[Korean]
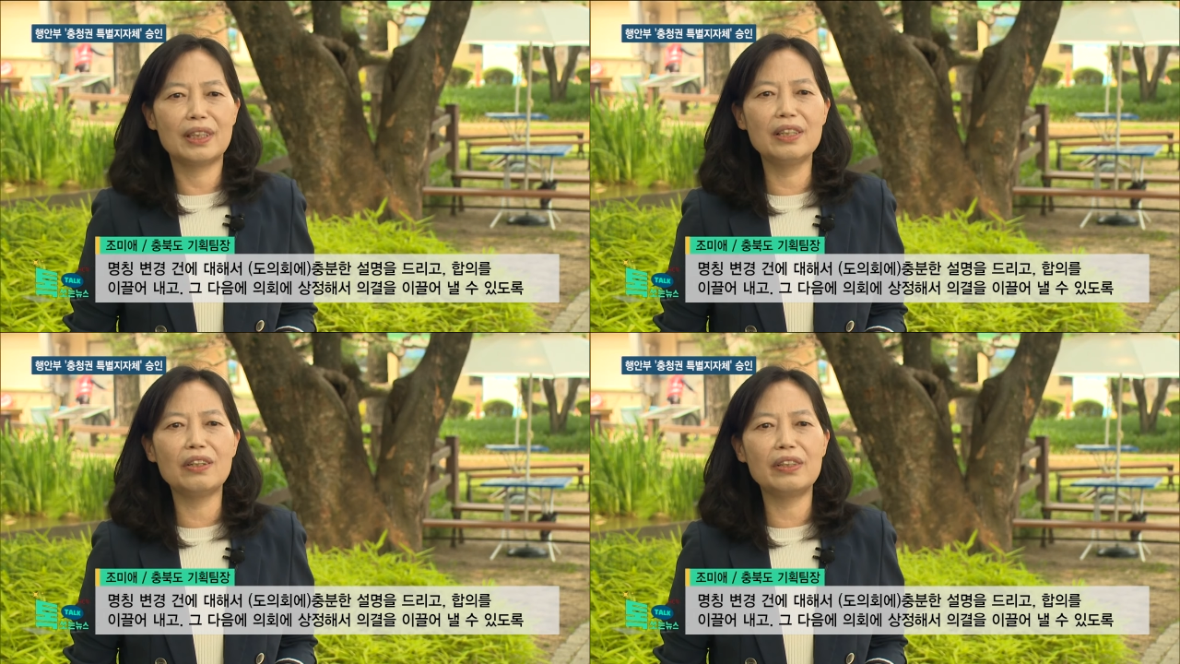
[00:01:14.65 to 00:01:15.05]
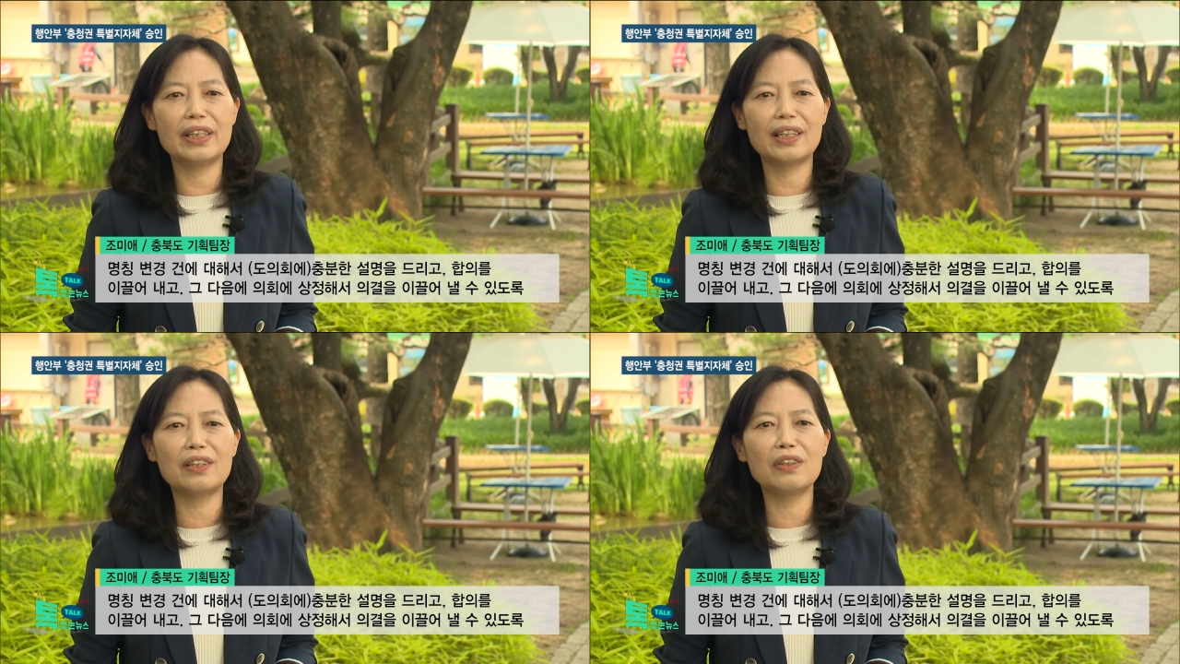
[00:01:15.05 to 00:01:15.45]
의결을
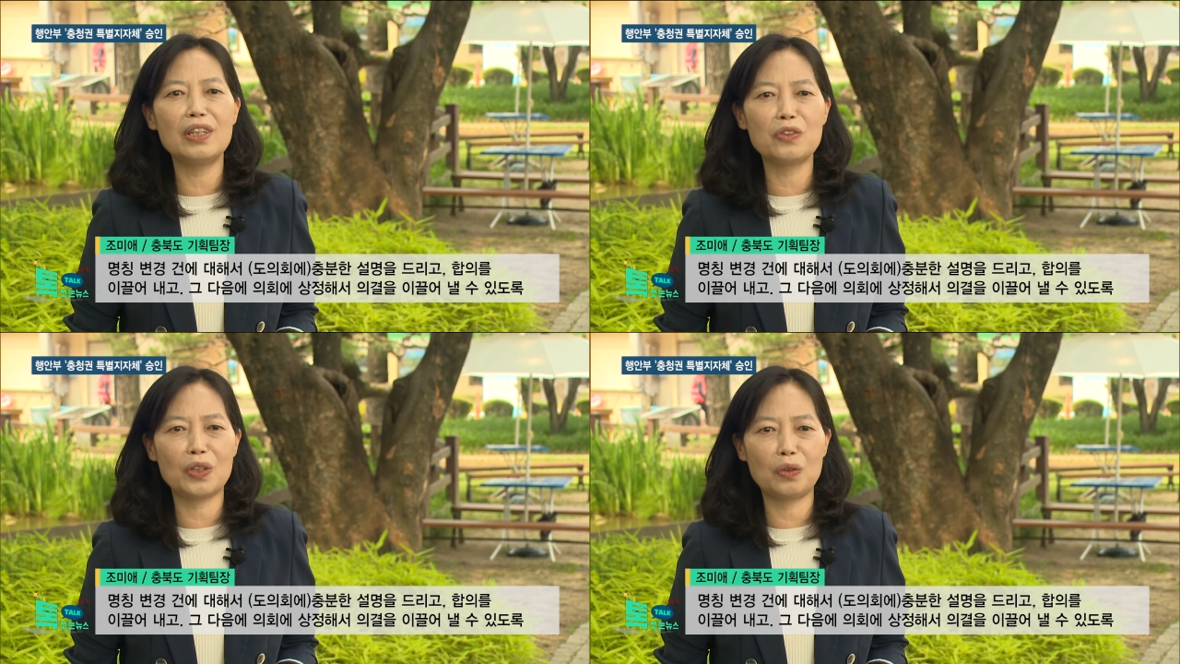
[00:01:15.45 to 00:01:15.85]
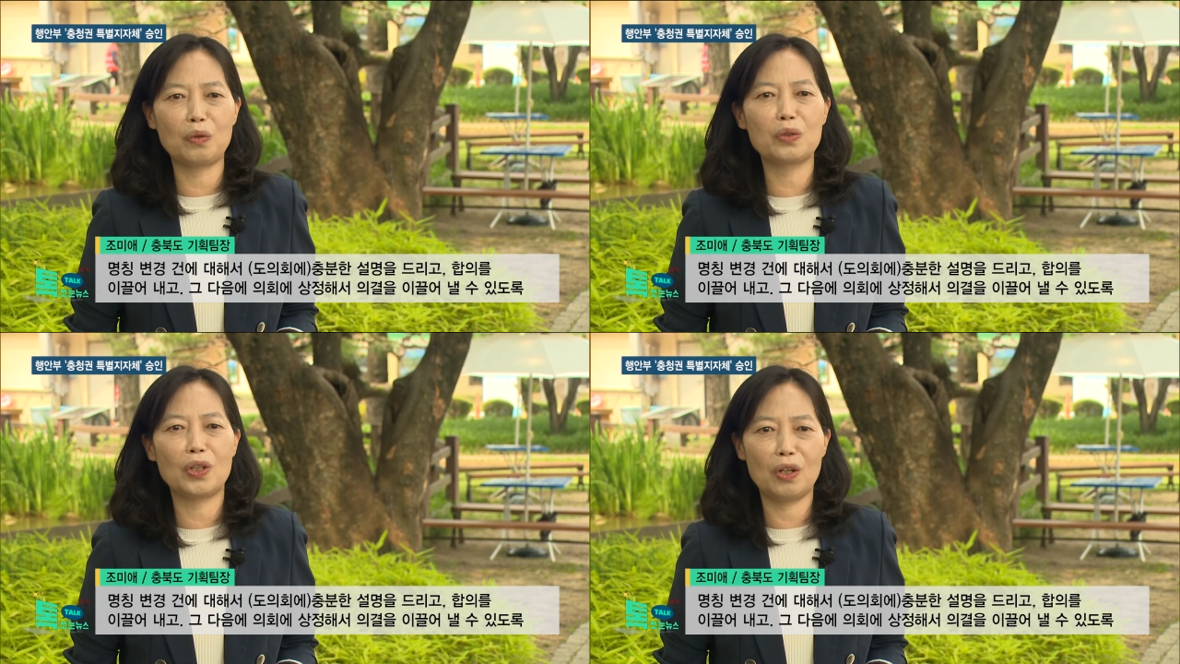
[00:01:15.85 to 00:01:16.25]
이끌어낼 수
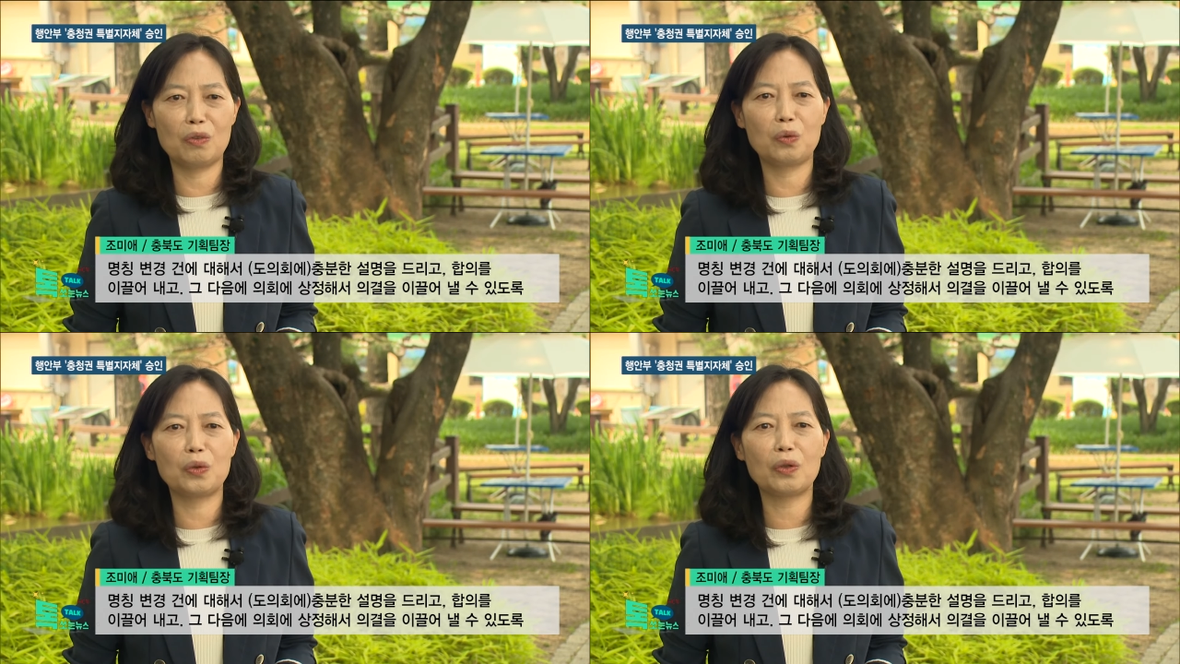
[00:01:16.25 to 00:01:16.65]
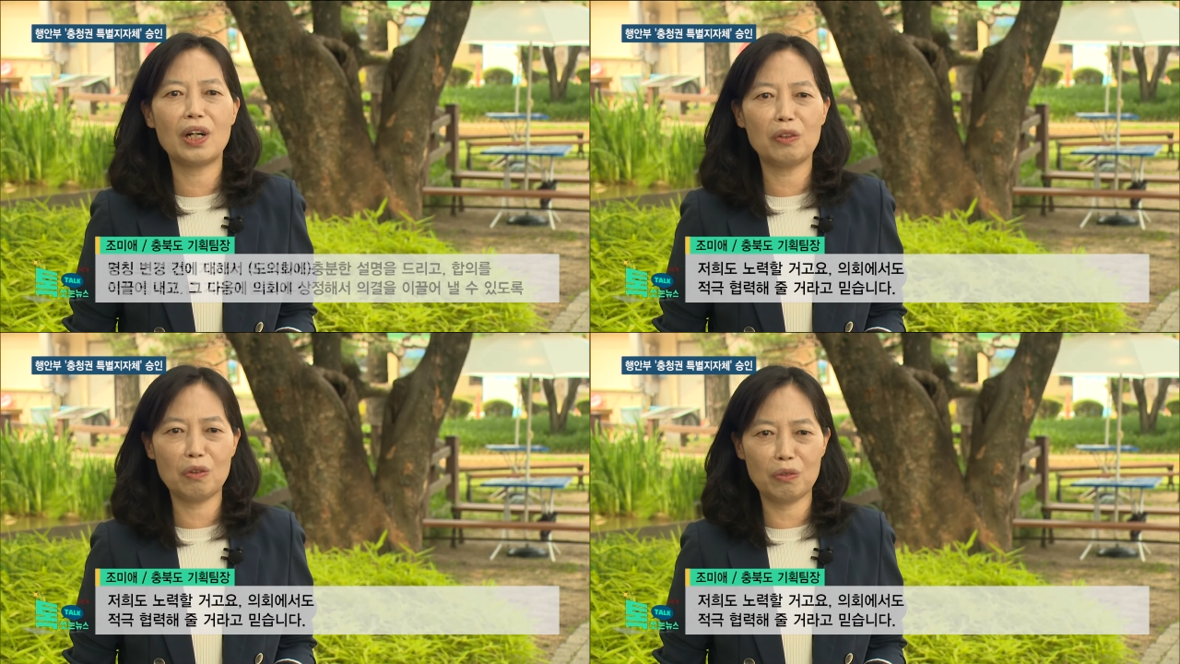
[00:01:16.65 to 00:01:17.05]
있도록 저희도
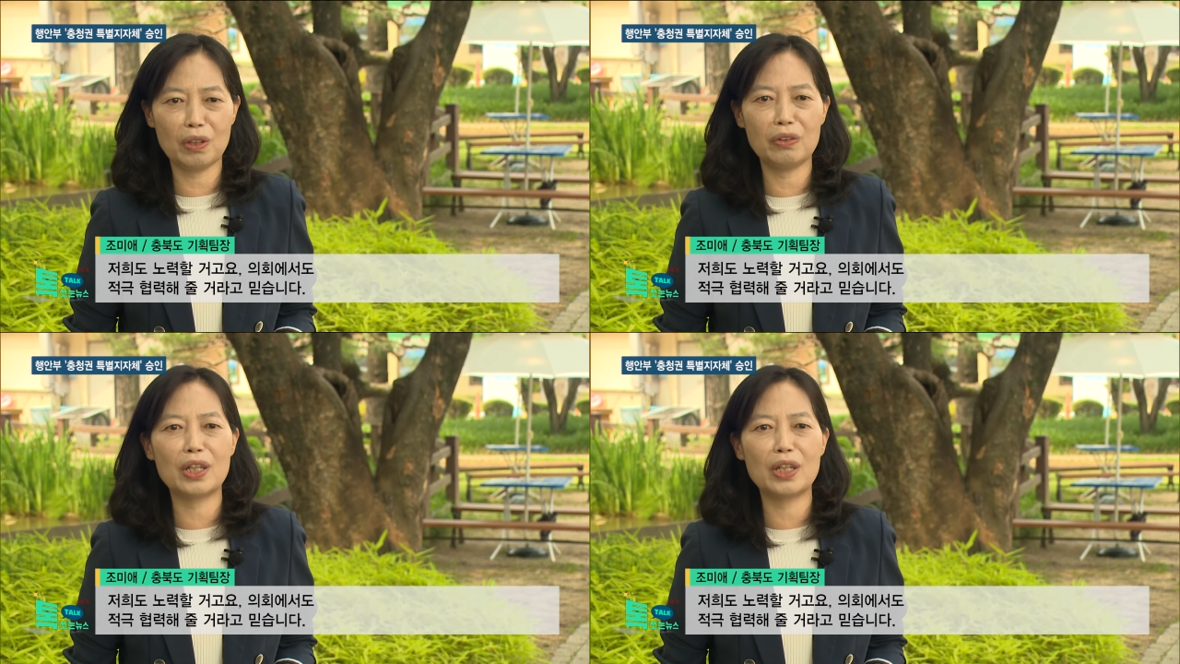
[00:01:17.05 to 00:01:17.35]
노력할 거고요.